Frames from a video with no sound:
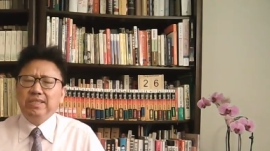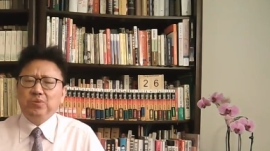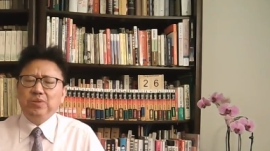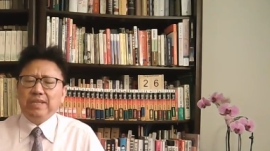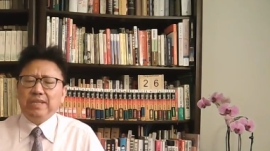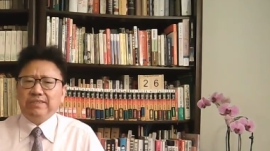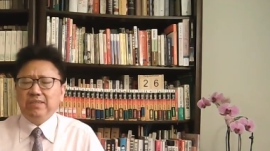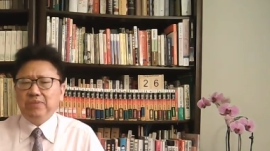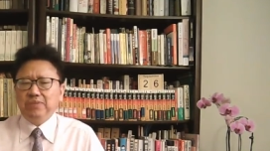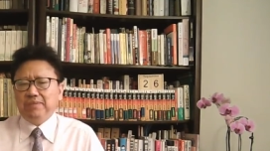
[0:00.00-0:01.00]
居然是
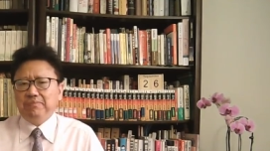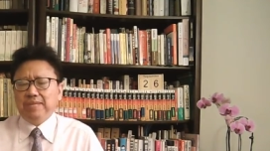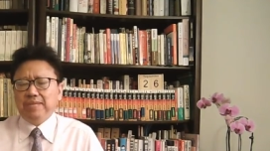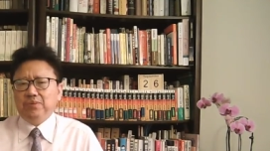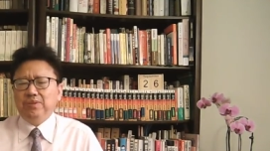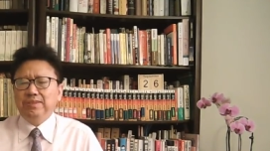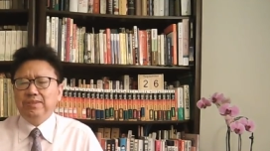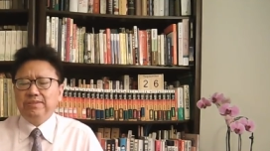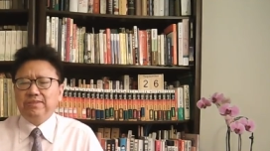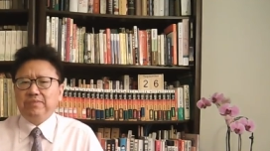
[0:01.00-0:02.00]
因为美国
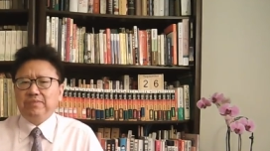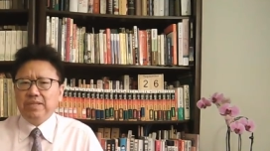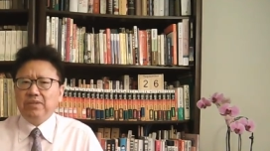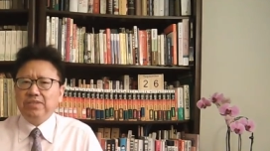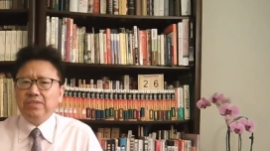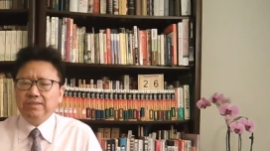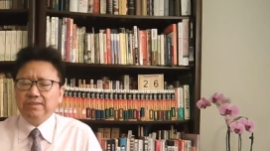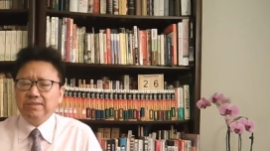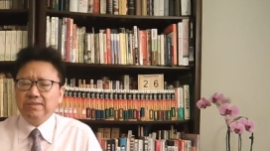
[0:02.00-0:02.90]
指名道姓